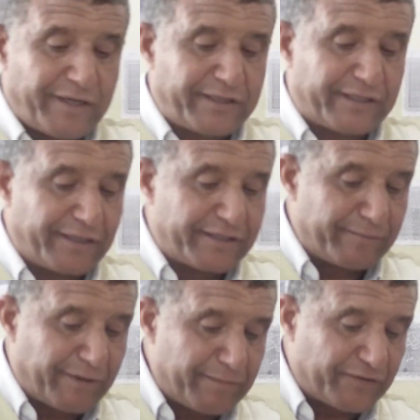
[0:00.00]
انت
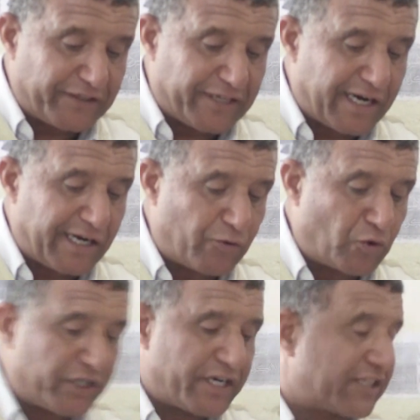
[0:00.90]
سي محمد في داخلك
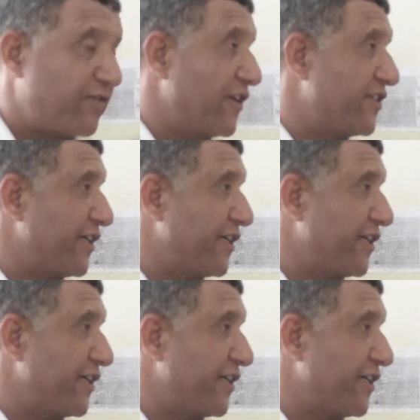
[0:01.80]
وجنك طفل